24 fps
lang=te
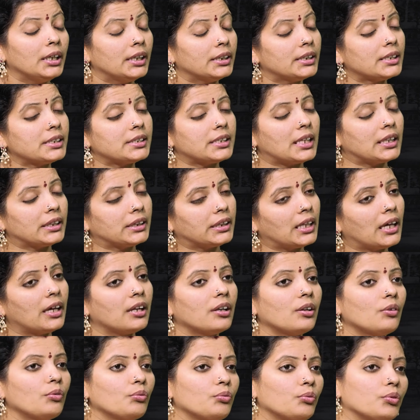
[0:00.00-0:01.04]
లేదా
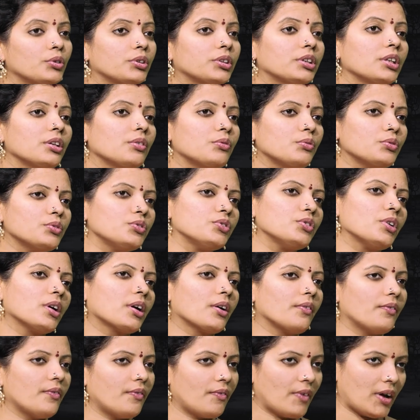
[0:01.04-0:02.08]
సంతాన వృత్తి
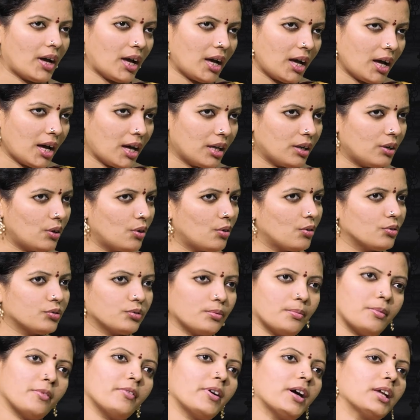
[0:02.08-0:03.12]
ఉద్యోగ వివాహాల్లో
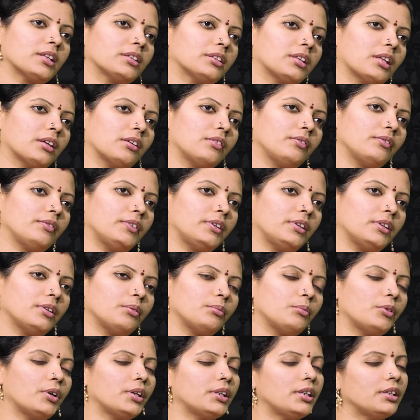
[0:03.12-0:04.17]
శుభవార్తలు
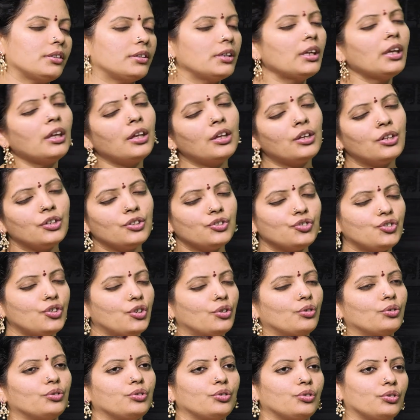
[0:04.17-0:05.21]
వినడము అనేది
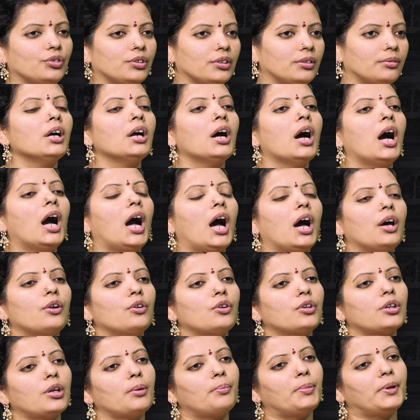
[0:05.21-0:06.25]
జరుగుతుంది
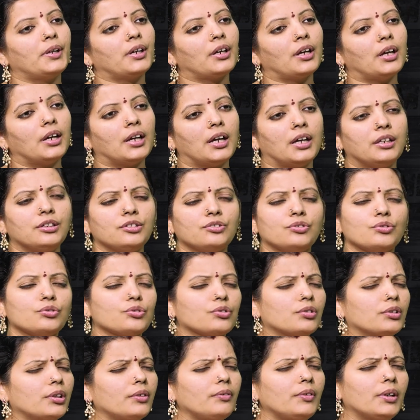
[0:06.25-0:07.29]
ఆరోగ్యపరంగా కానీ
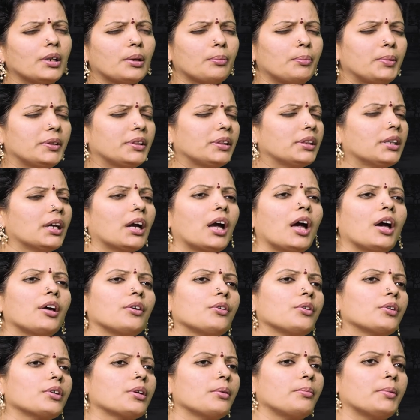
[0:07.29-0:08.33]
చూసుకుంటే వీళ్ళకి పెద్దగా
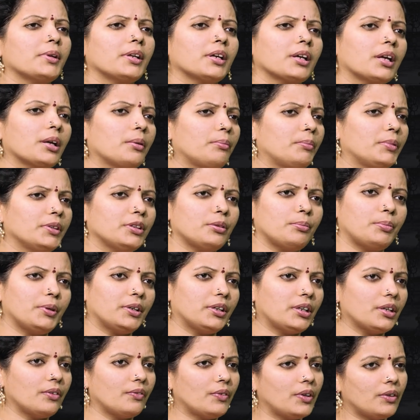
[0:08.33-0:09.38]
ఆరోగ్యపరంగా ఇబ్బంది
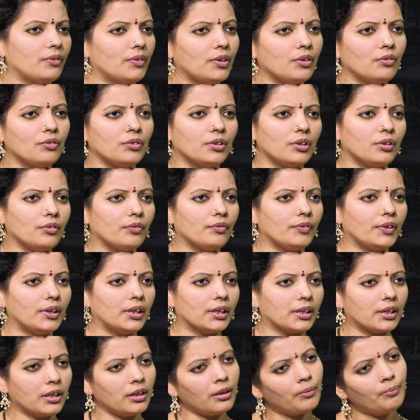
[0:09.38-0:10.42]
పెట్టేవి ఏమీ ఉండవు
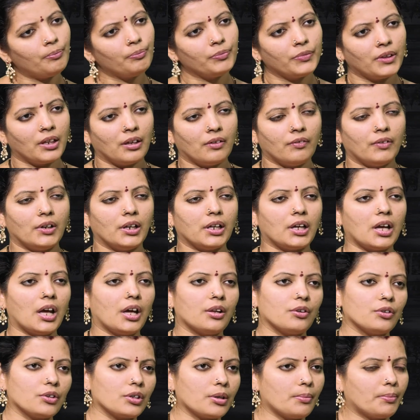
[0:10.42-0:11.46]
వీళ్ళకి వీళ్ళకి
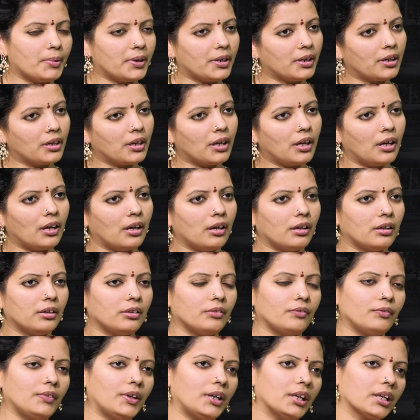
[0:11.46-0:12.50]
ఆరోగ్యపరంగా
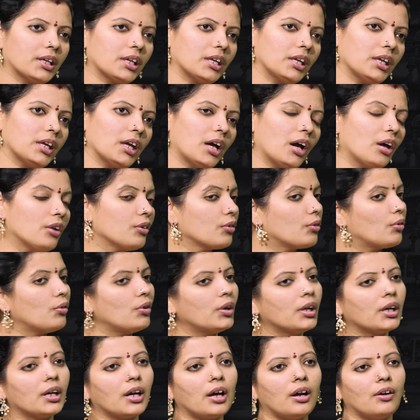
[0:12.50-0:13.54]
వీళ్ళకి
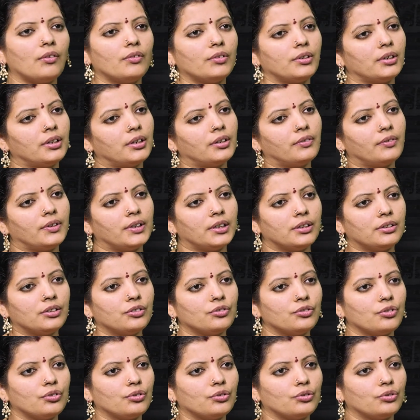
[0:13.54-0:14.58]
అనుకూలంగా ఉండడం
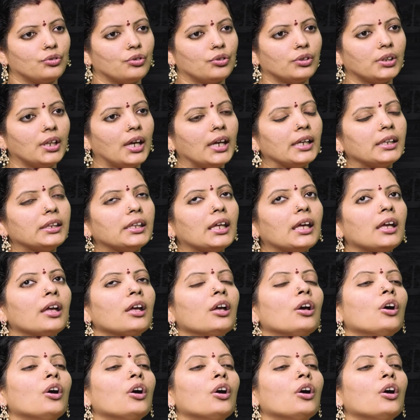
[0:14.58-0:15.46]
అనేది జరుగుతుంది అయితే